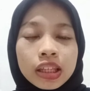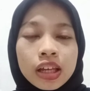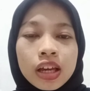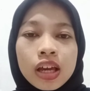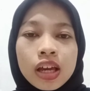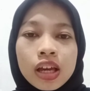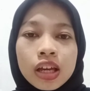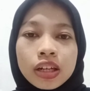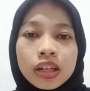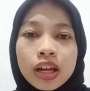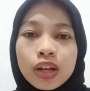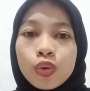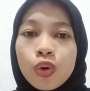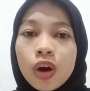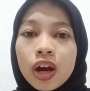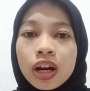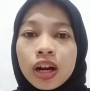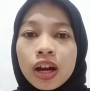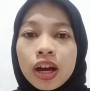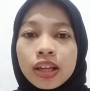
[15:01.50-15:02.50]
dan
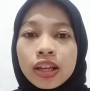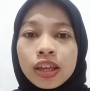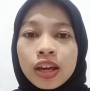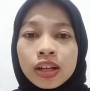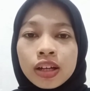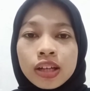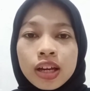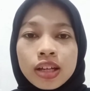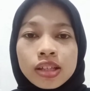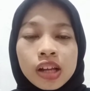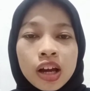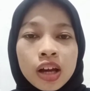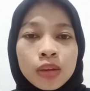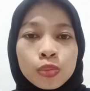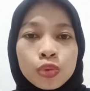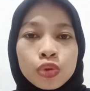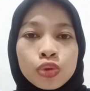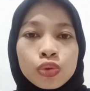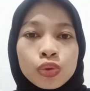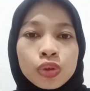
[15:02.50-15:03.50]
warna yang dihasilkan pun
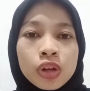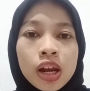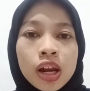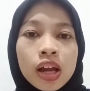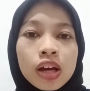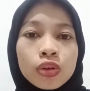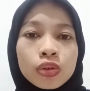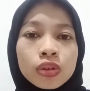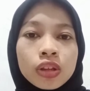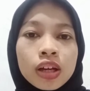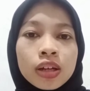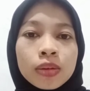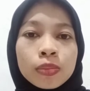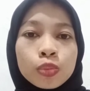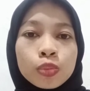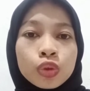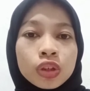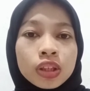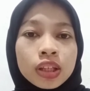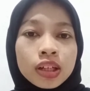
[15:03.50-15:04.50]
sudah larutan
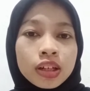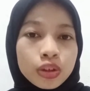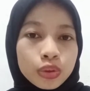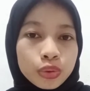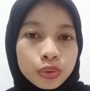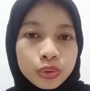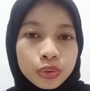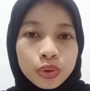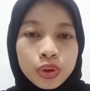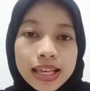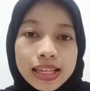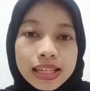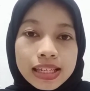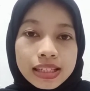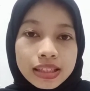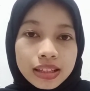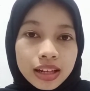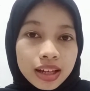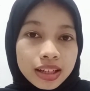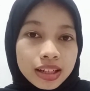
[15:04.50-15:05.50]
putih keruh.
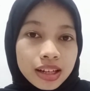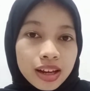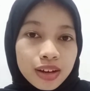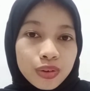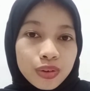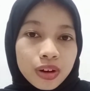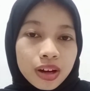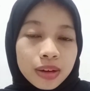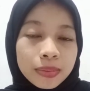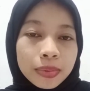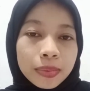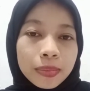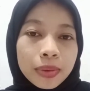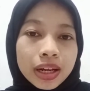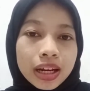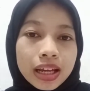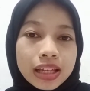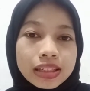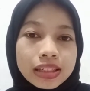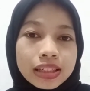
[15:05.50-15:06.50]
Setelah dilakukan
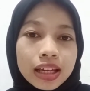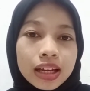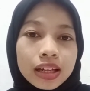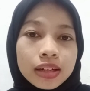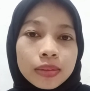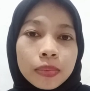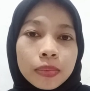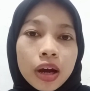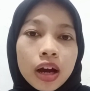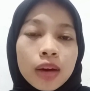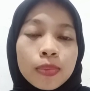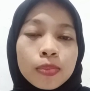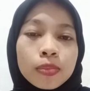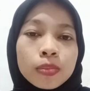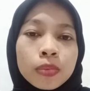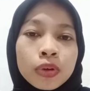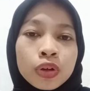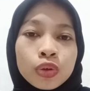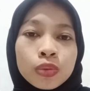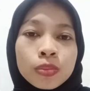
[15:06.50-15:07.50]
pemanasan, maka
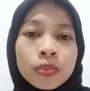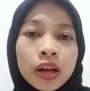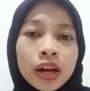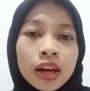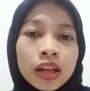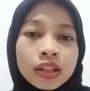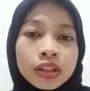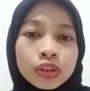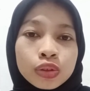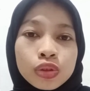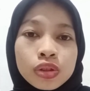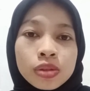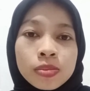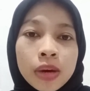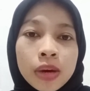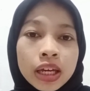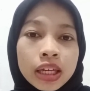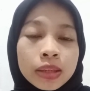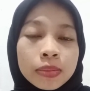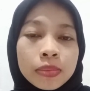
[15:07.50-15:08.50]
penggumpalan itu
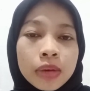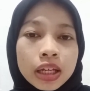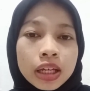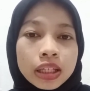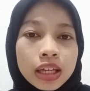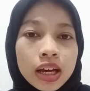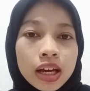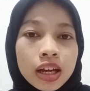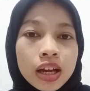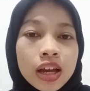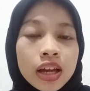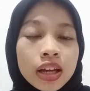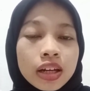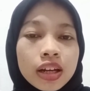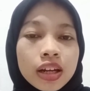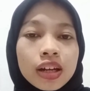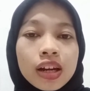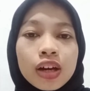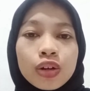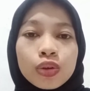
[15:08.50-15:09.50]
semakin banyak dan
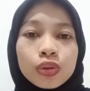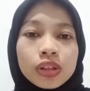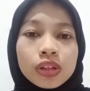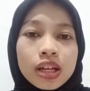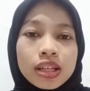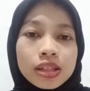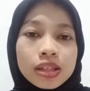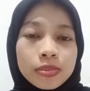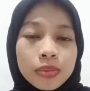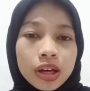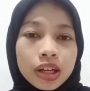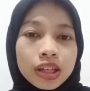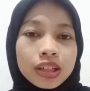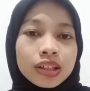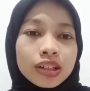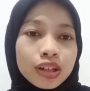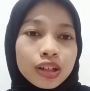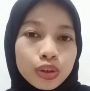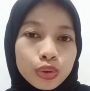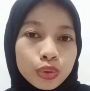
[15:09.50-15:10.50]
larutan semakin
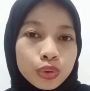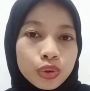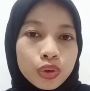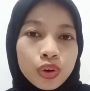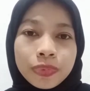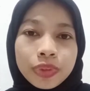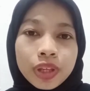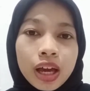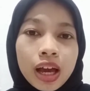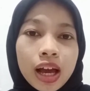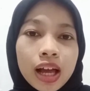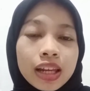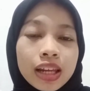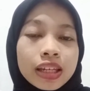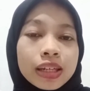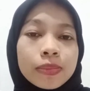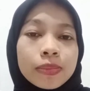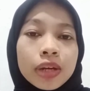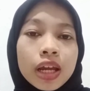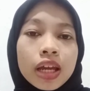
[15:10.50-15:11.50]
keruh. Hal ini
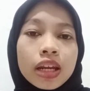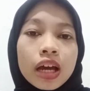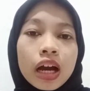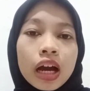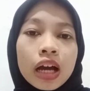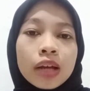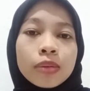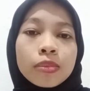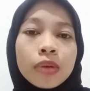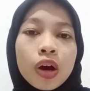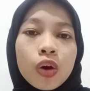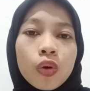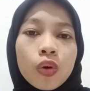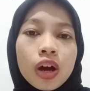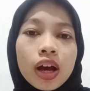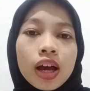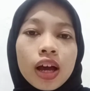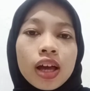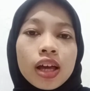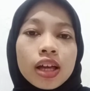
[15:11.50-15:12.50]
menandakan
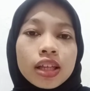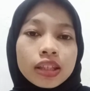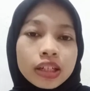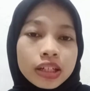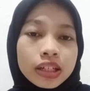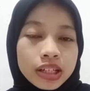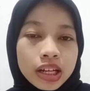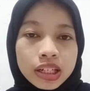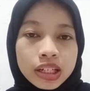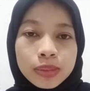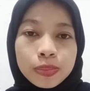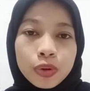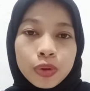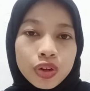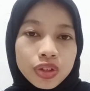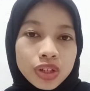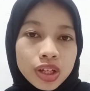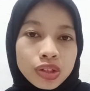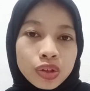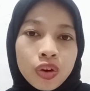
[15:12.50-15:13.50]
bahwa terjadi
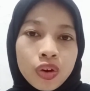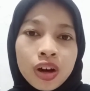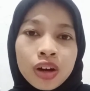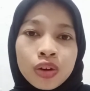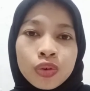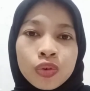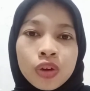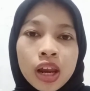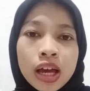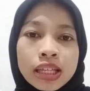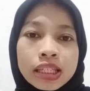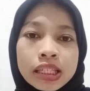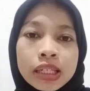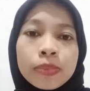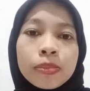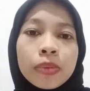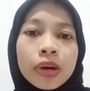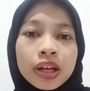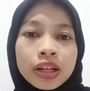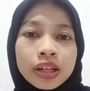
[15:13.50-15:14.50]
proses koagulasi
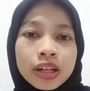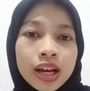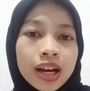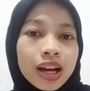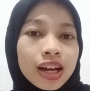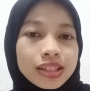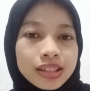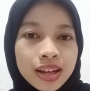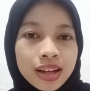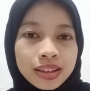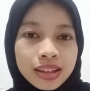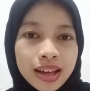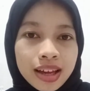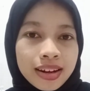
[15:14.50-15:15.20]
pada kacang tanah.